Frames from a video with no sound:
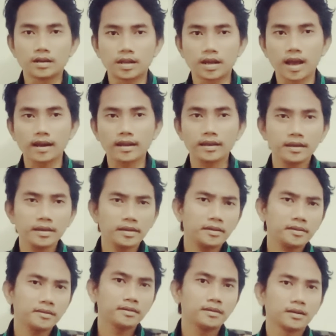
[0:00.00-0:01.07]
dengan
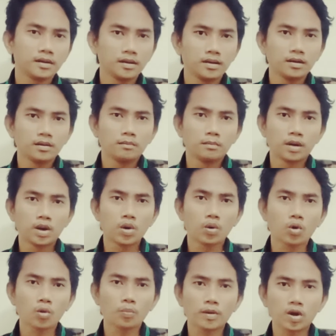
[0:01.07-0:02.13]
ini
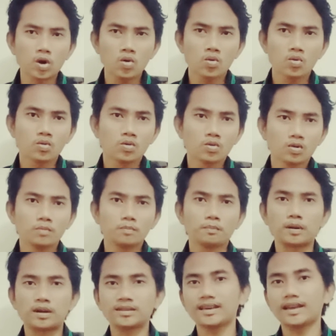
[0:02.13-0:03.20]
mendukung penuh
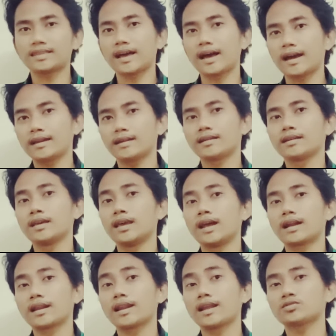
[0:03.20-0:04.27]
pernyataan
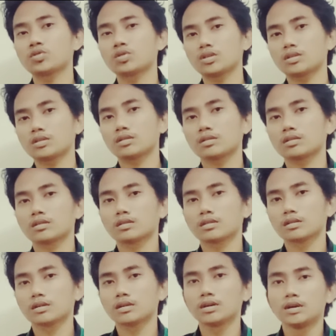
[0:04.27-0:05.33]
Hilary Lasut
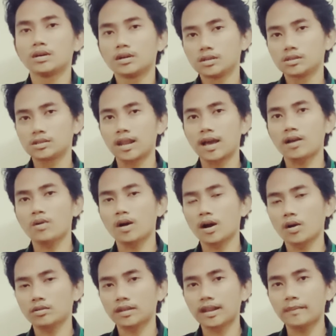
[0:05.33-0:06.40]
selaku
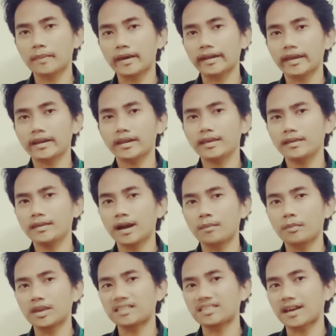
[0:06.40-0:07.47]
anggota DPR RI
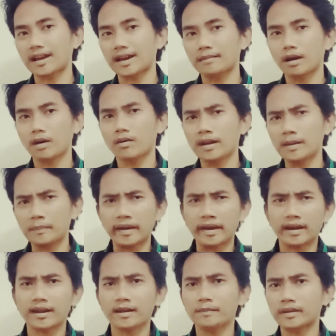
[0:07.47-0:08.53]
yang menyatakan bahwa
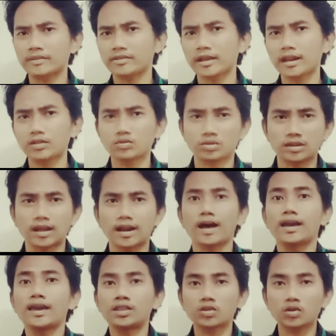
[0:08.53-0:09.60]
DPR dan Presiden itu
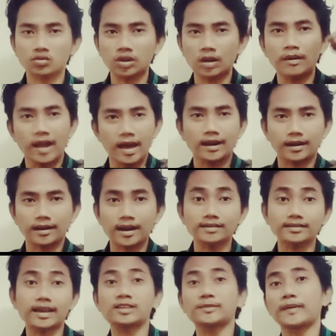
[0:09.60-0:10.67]
setara itu sudah benar dan
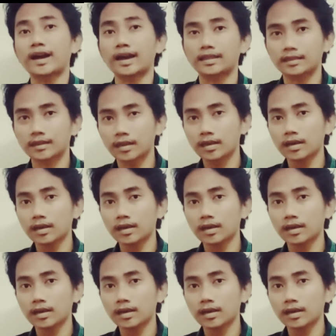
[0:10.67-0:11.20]
saya sepakat